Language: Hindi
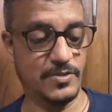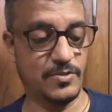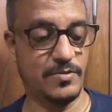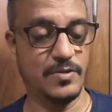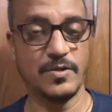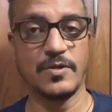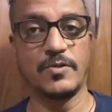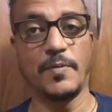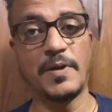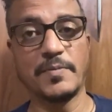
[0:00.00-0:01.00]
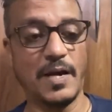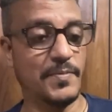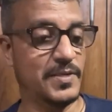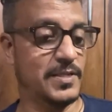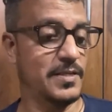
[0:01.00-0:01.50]
इस अभी हम काम
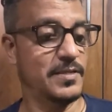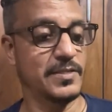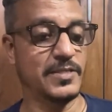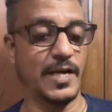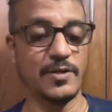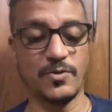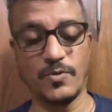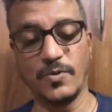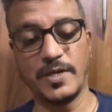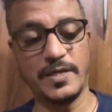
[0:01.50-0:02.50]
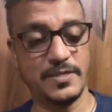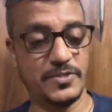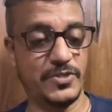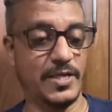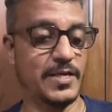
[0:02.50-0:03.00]
करते हैं स्टैंड को खोल के
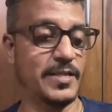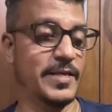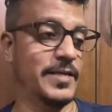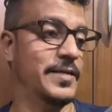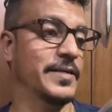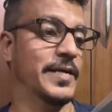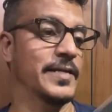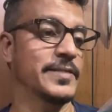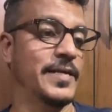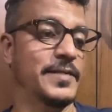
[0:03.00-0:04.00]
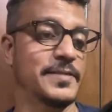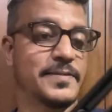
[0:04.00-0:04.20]
चेक करते हैं ये कैसा है